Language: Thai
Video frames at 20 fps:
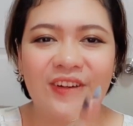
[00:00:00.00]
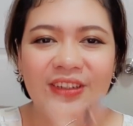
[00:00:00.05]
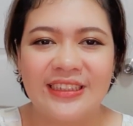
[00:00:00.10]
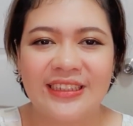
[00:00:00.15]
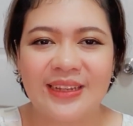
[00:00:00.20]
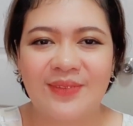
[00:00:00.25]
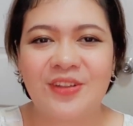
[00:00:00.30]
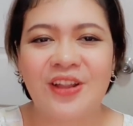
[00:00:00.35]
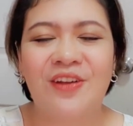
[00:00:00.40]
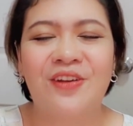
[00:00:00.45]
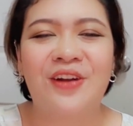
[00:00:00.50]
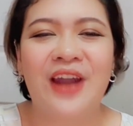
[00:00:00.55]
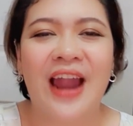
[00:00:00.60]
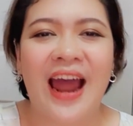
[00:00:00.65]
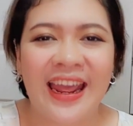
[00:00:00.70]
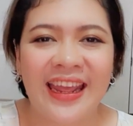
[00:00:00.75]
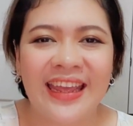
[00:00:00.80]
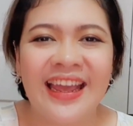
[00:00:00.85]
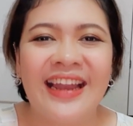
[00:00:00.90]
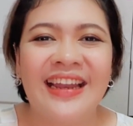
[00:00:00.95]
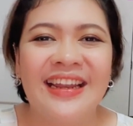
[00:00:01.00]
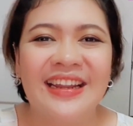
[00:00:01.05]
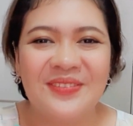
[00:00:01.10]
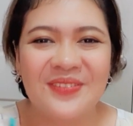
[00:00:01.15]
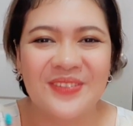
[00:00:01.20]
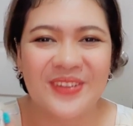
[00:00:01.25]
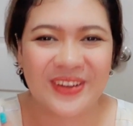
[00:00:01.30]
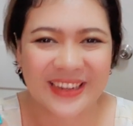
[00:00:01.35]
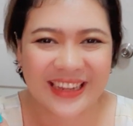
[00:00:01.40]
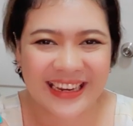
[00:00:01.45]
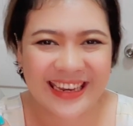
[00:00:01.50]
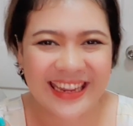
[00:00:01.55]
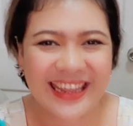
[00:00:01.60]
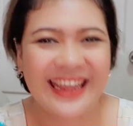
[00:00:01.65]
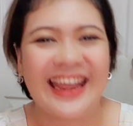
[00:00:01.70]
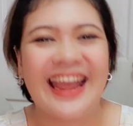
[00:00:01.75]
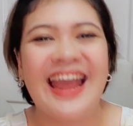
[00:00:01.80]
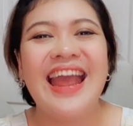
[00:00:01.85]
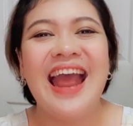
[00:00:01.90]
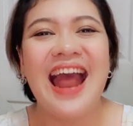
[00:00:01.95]
subscribe อย่าลืมกดกระดิ่ง
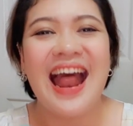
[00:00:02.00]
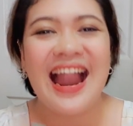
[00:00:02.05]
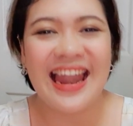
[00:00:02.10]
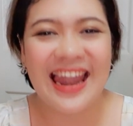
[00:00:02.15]
แล้ว